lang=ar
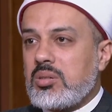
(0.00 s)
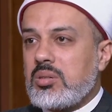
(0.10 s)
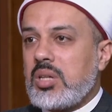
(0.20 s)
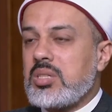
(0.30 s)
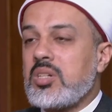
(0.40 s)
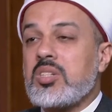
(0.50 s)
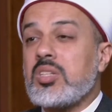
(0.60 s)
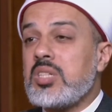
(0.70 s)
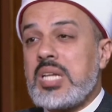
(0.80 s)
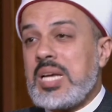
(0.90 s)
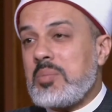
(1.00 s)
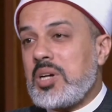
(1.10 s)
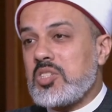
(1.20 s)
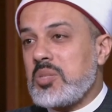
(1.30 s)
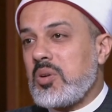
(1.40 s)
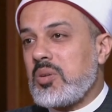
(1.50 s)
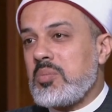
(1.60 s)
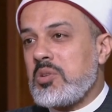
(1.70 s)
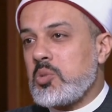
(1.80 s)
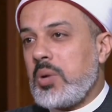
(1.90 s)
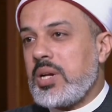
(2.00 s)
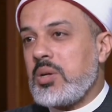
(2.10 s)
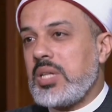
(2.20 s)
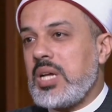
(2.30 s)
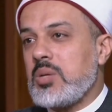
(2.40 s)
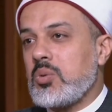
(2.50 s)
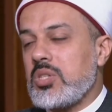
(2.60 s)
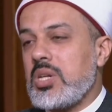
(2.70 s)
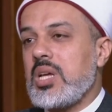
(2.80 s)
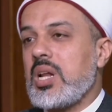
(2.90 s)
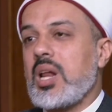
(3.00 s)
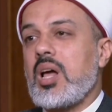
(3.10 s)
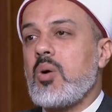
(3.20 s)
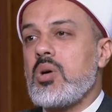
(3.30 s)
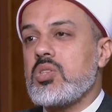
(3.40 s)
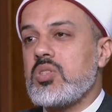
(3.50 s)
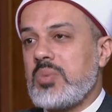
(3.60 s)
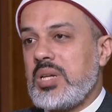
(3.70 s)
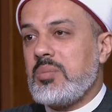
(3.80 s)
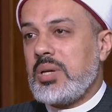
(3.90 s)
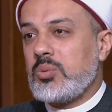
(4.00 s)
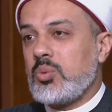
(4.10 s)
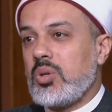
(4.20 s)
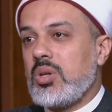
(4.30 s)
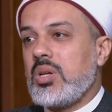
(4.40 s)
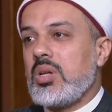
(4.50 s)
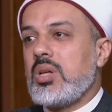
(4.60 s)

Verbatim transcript: اصل الرضا دي نعمه عظيمه ربنا سبحانه وتعالى يرسلها الى الخواص من عباده مم.